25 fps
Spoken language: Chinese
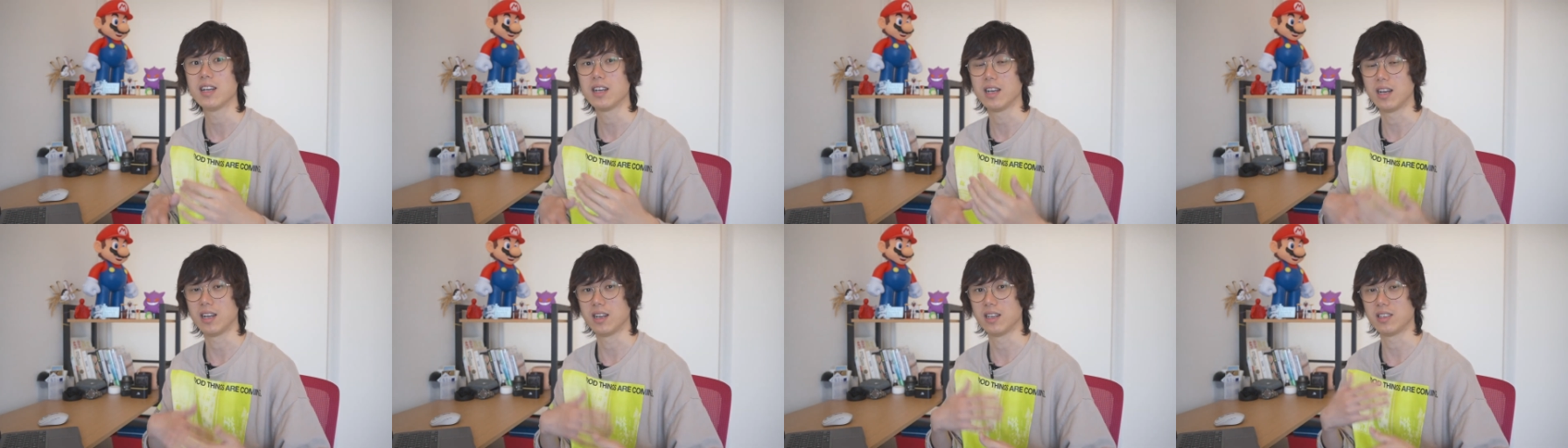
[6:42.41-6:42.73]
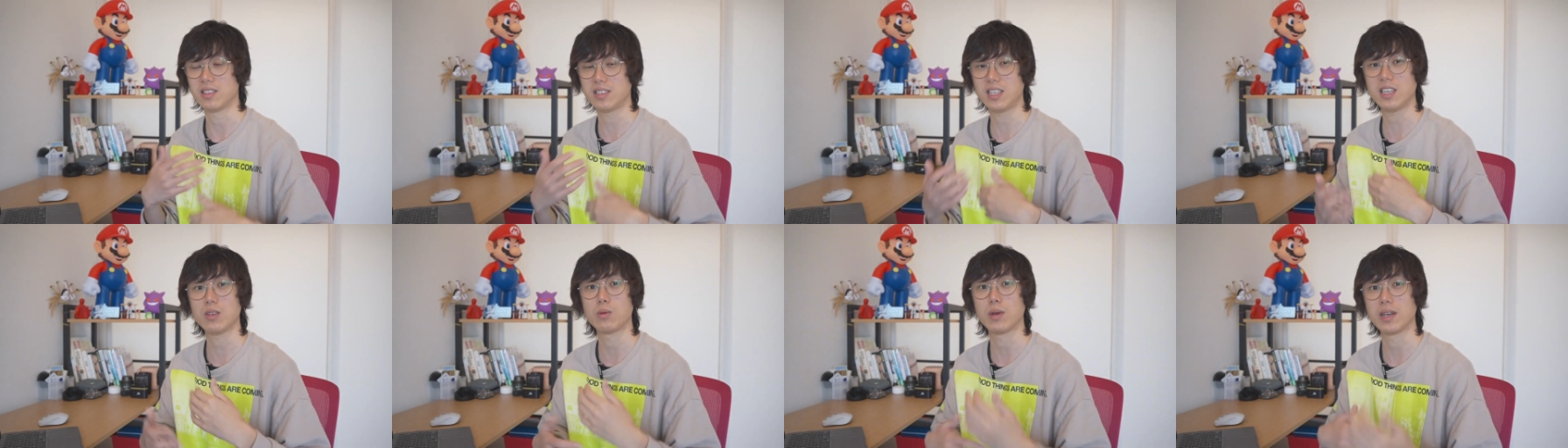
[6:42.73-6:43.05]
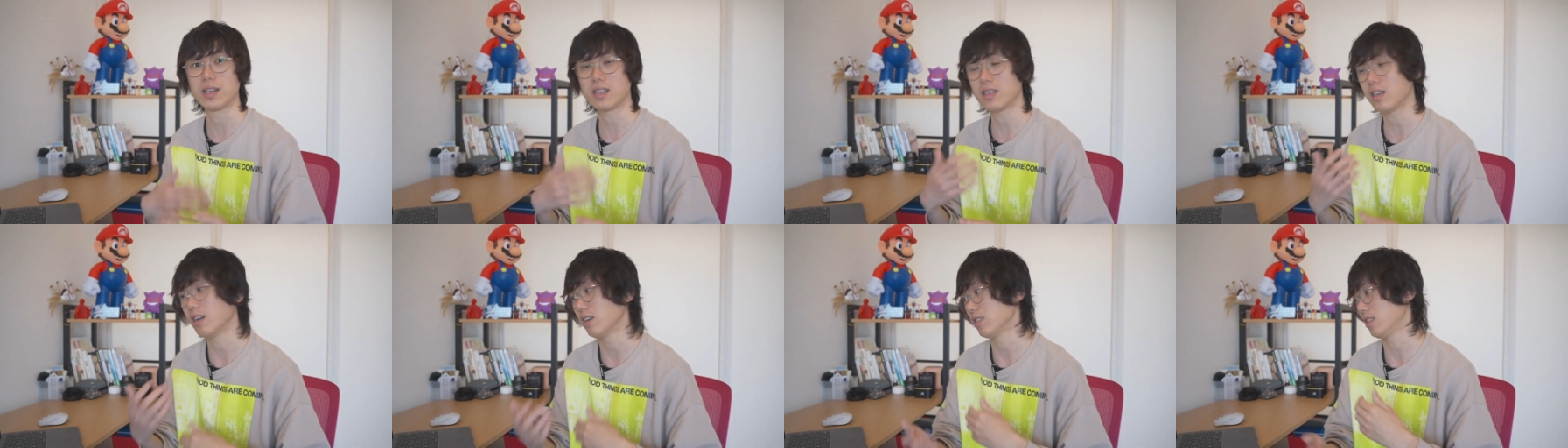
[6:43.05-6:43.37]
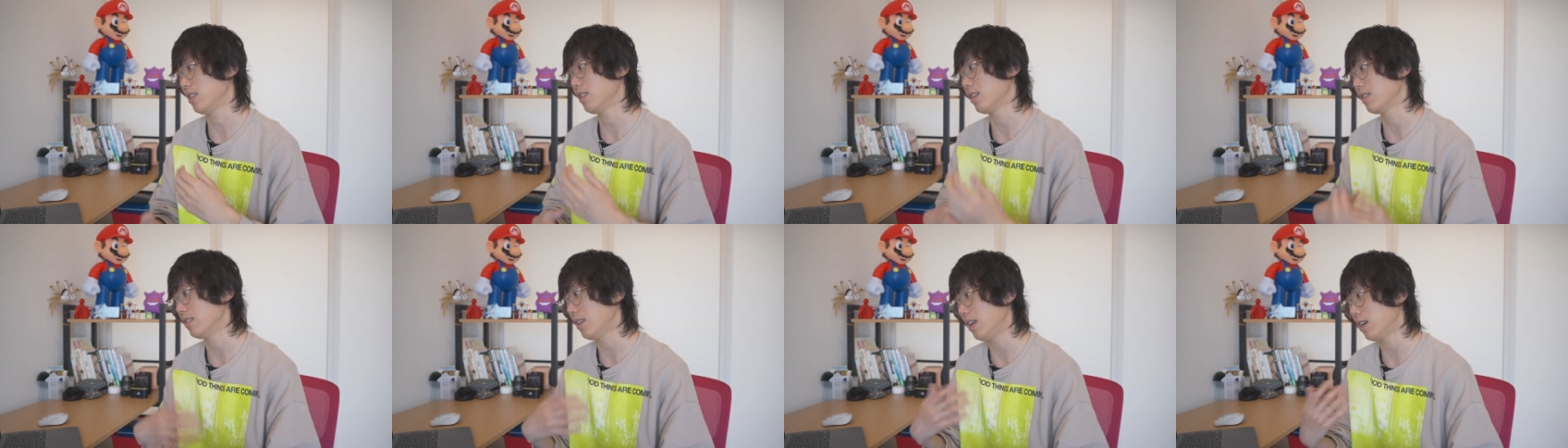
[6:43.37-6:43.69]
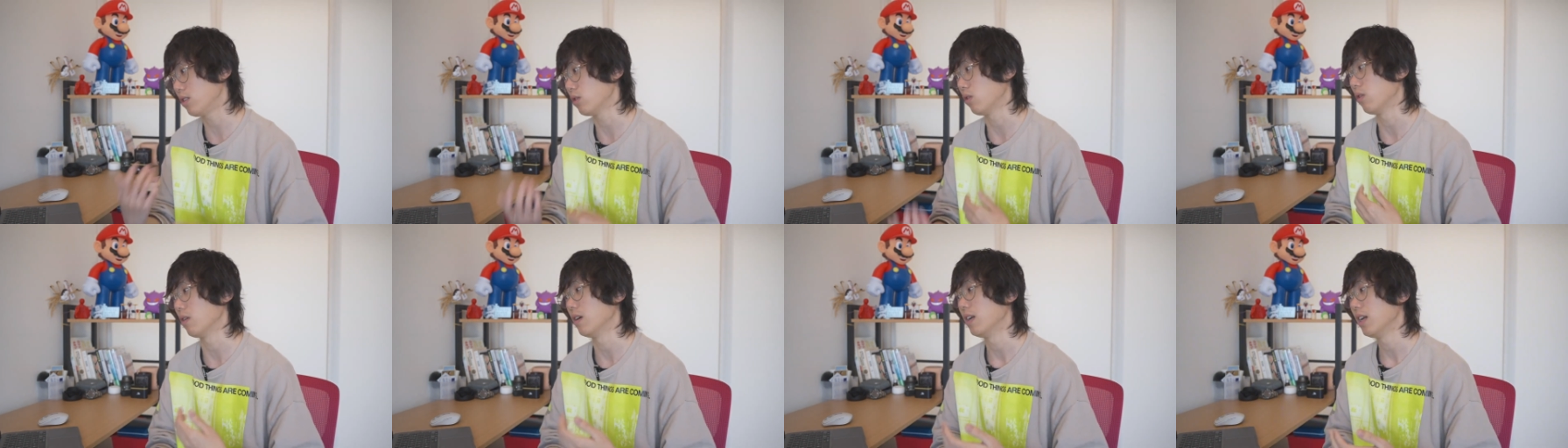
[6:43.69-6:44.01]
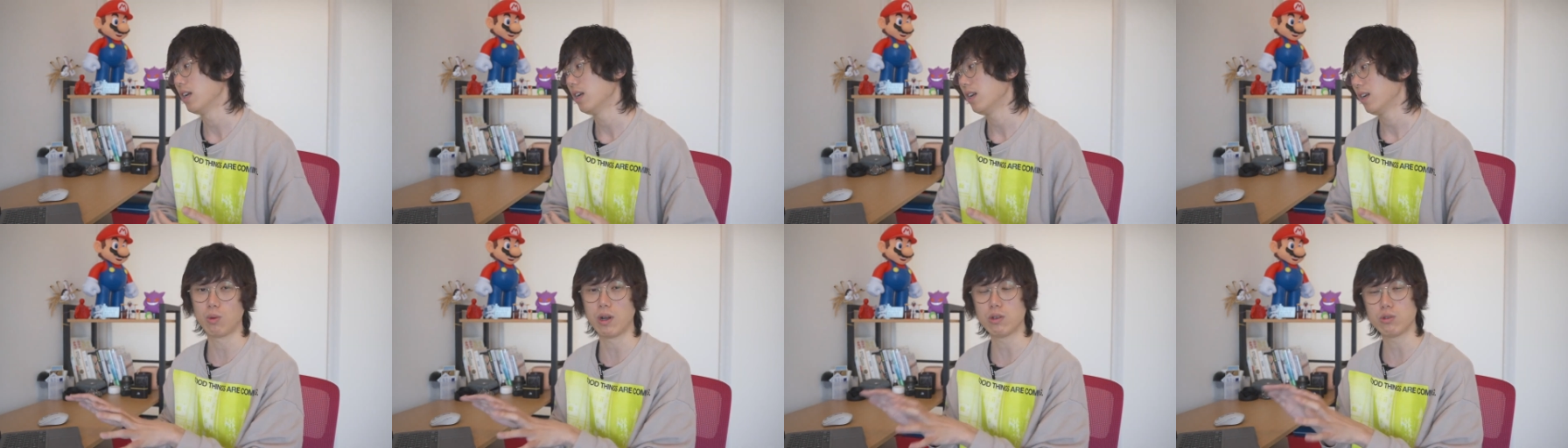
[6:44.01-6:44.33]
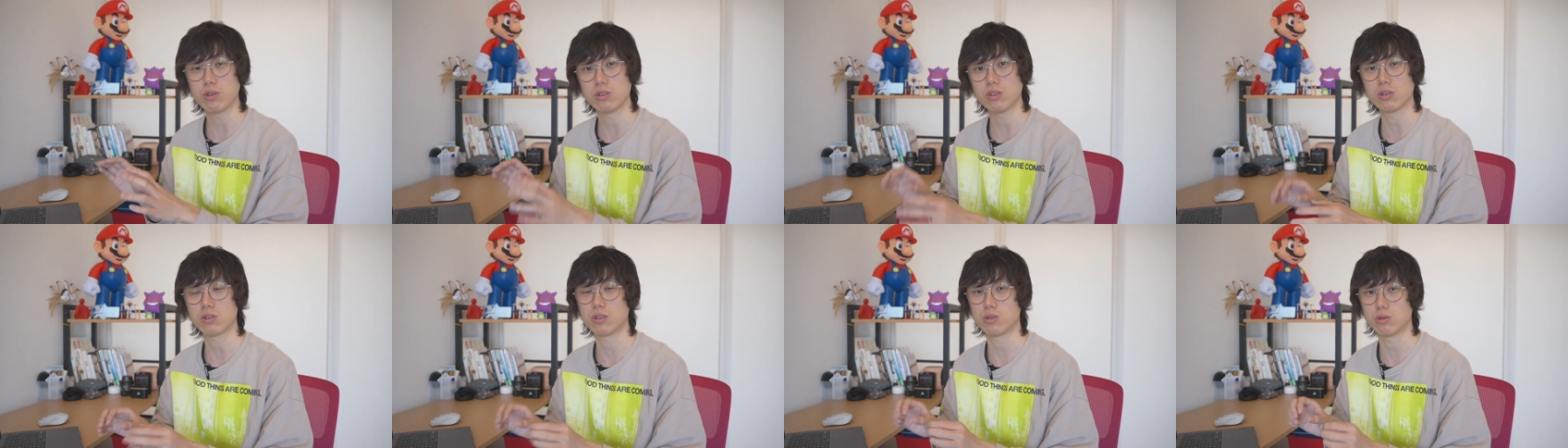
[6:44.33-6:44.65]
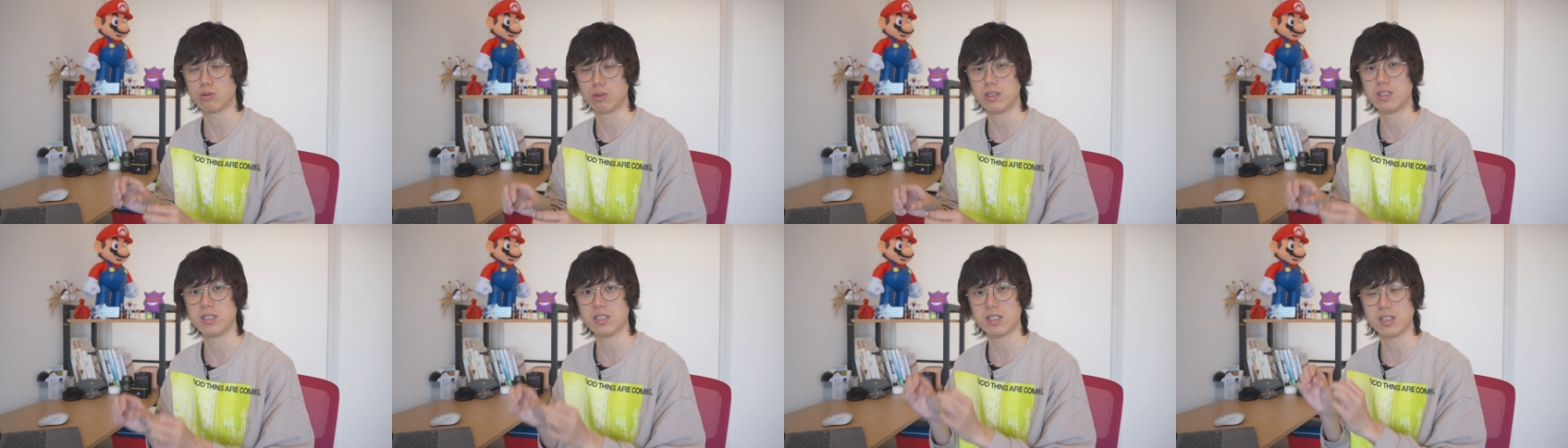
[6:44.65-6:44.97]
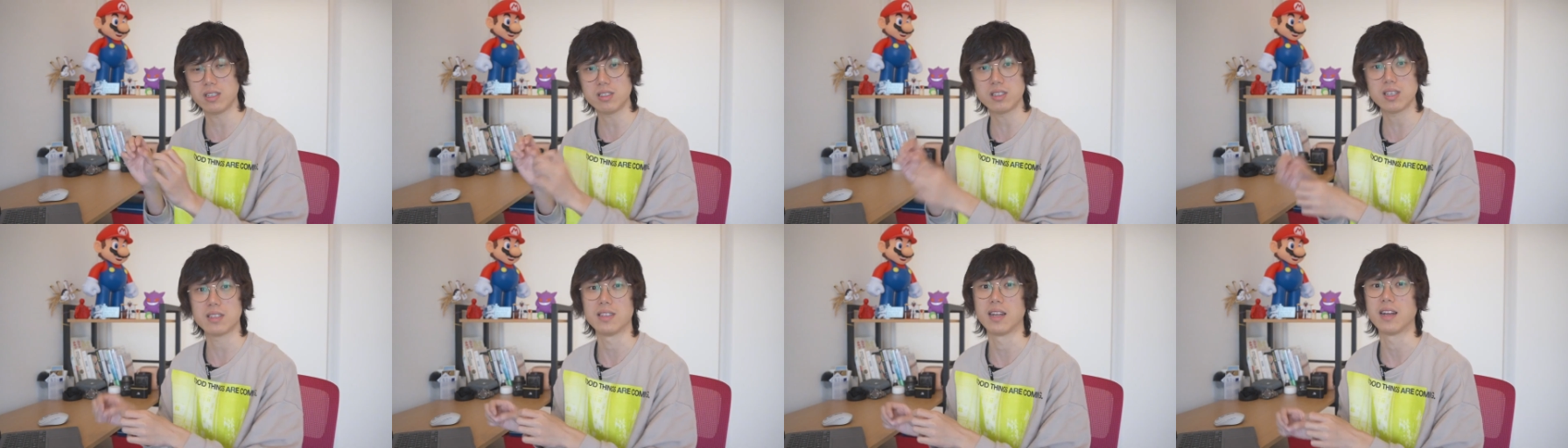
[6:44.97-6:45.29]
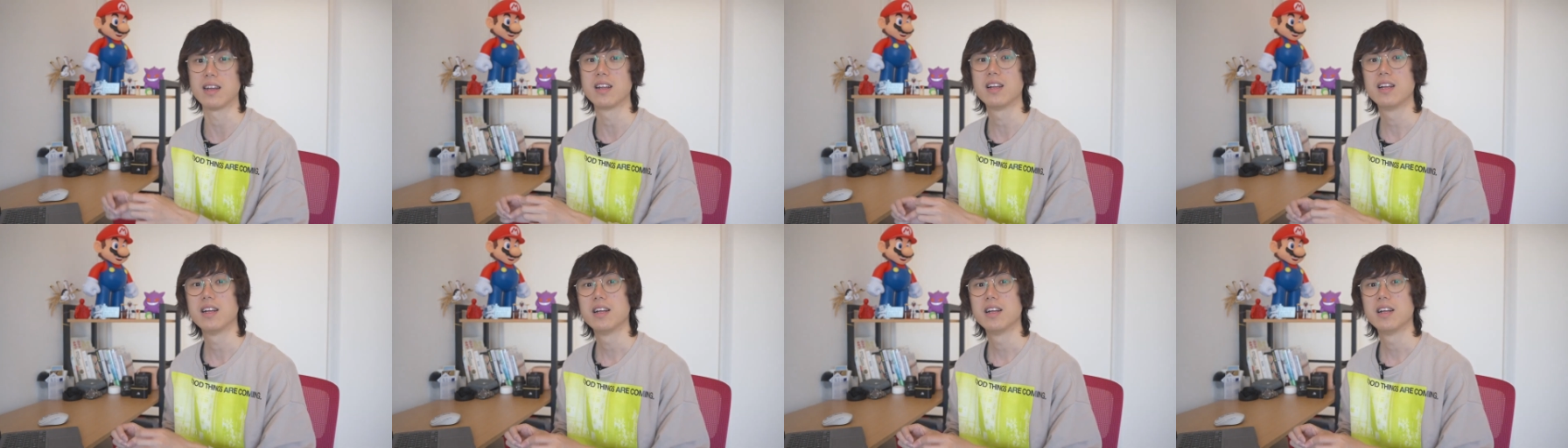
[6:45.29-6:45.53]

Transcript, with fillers: 呃信源可信的内容，完全就是随机生成的。